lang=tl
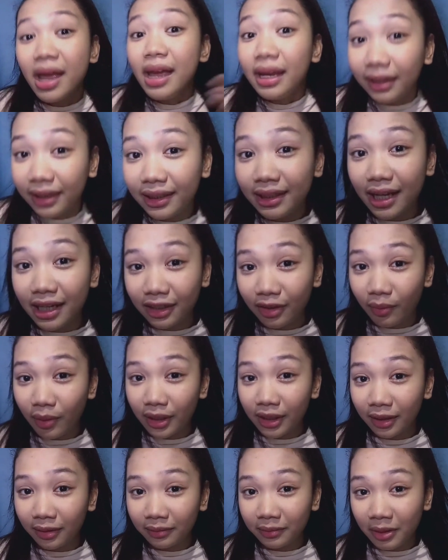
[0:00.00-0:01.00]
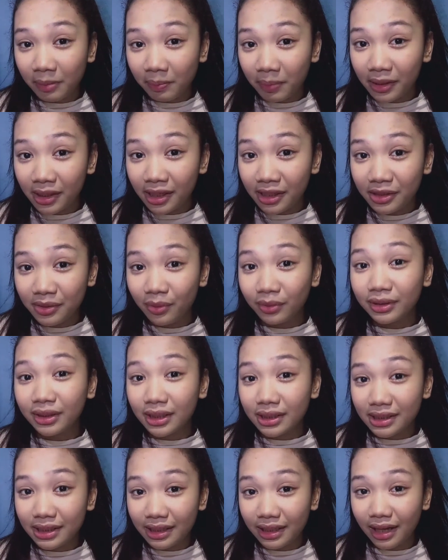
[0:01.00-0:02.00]
Ginagawa lang niya pala yun.
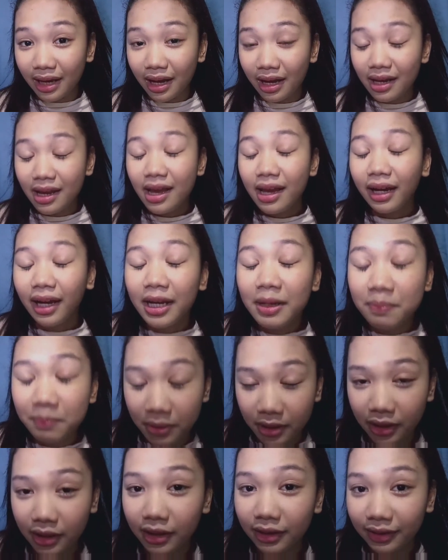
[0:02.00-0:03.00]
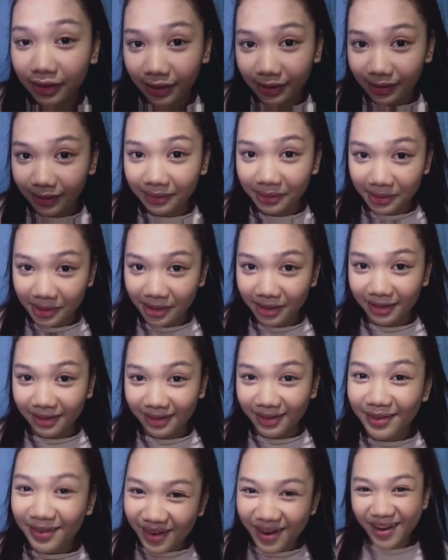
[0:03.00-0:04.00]
Kasi nga, kaibigan ka lang niya.
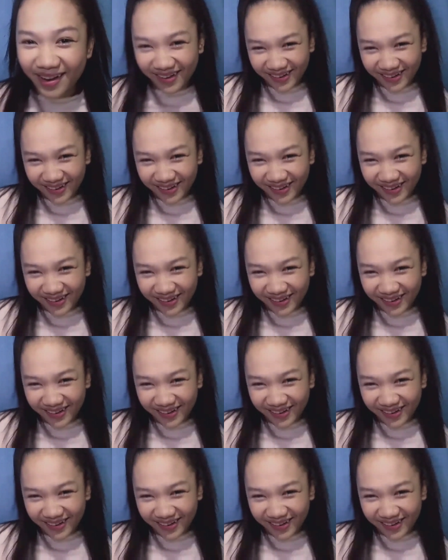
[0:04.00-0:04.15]
Oh.